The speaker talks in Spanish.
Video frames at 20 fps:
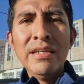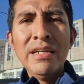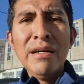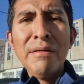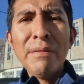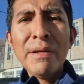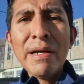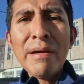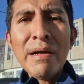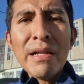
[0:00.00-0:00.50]

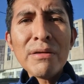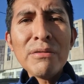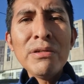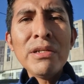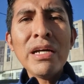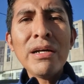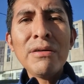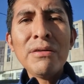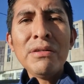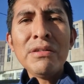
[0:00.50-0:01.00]
¿Habrá
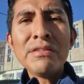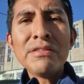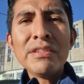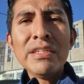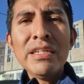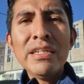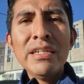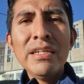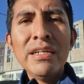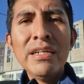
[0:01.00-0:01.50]
alguna
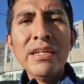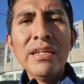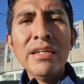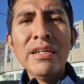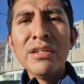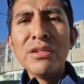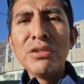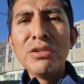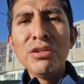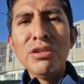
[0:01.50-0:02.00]
cosa?
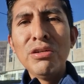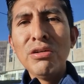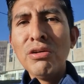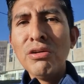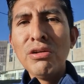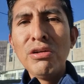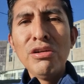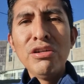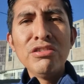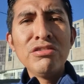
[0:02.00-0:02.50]
Yo no
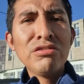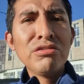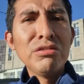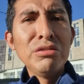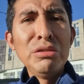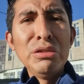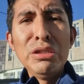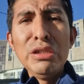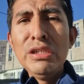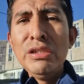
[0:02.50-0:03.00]
conozco
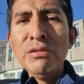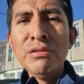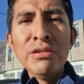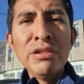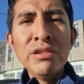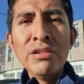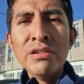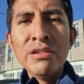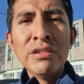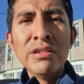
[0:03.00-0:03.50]
ni
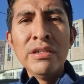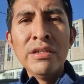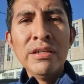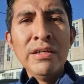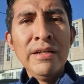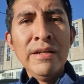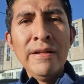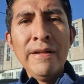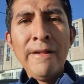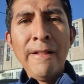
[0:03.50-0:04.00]
uno
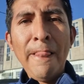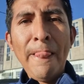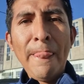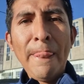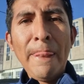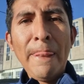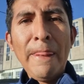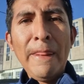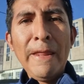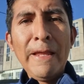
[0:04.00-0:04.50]

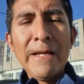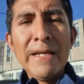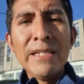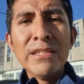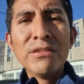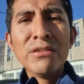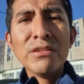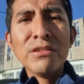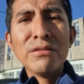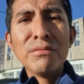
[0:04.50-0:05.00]
en
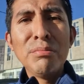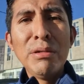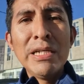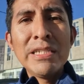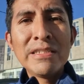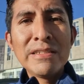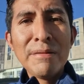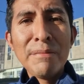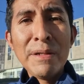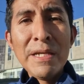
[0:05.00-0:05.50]
estos
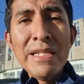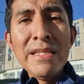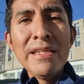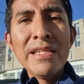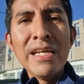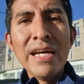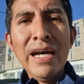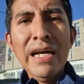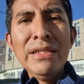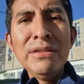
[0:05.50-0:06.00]
más de
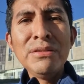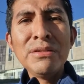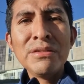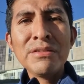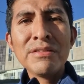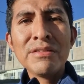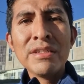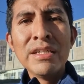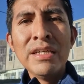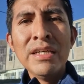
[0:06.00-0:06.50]
20
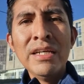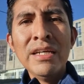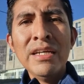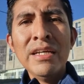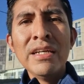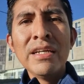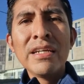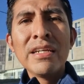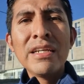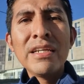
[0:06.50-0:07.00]
años
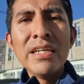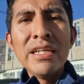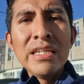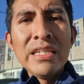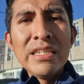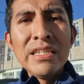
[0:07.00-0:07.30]
que